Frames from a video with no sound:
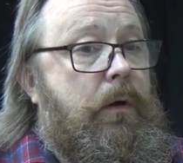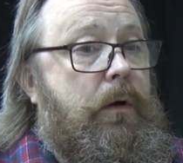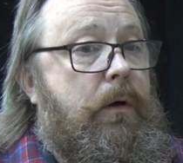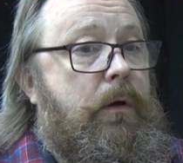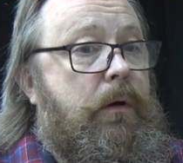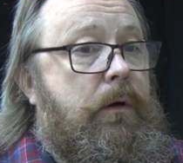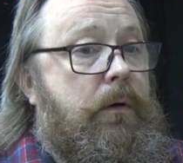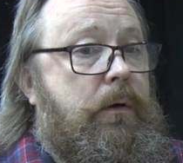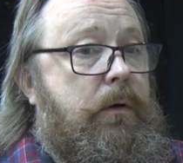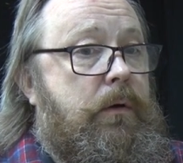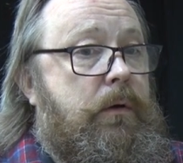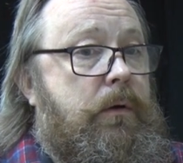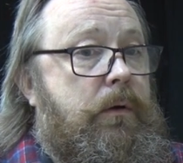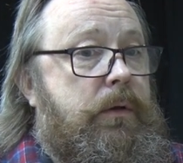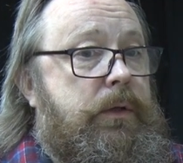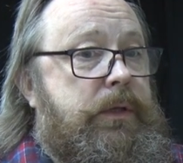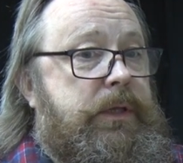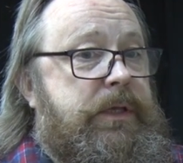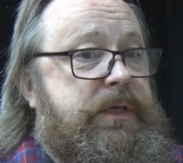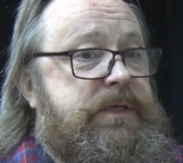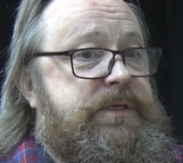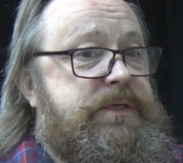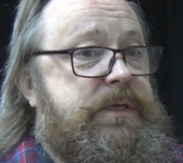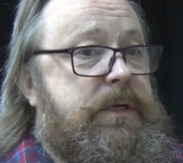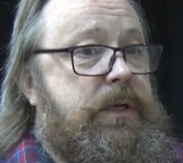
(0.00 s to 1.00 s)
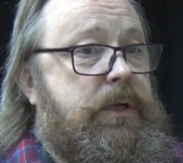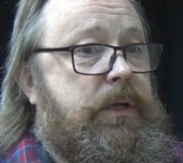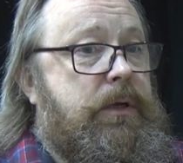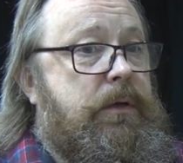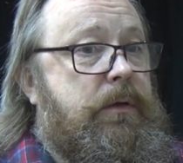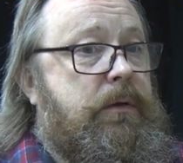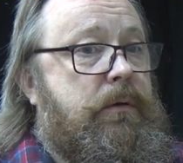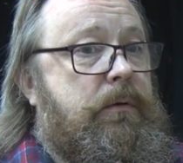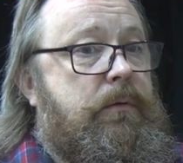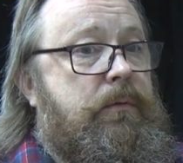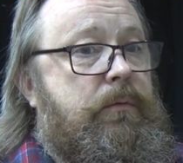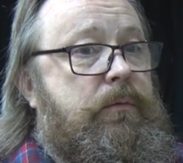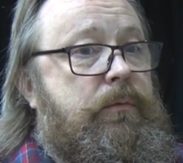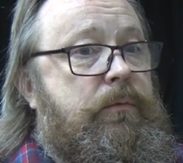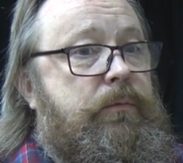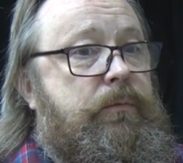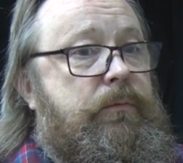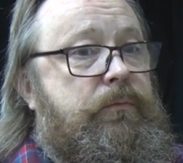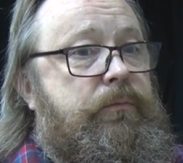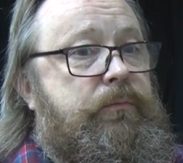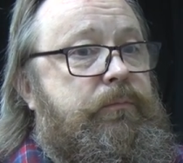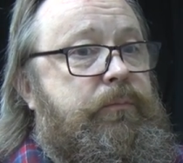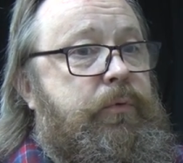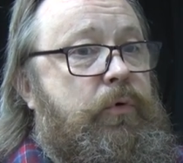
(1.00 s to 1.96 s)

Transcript: Э, если э, в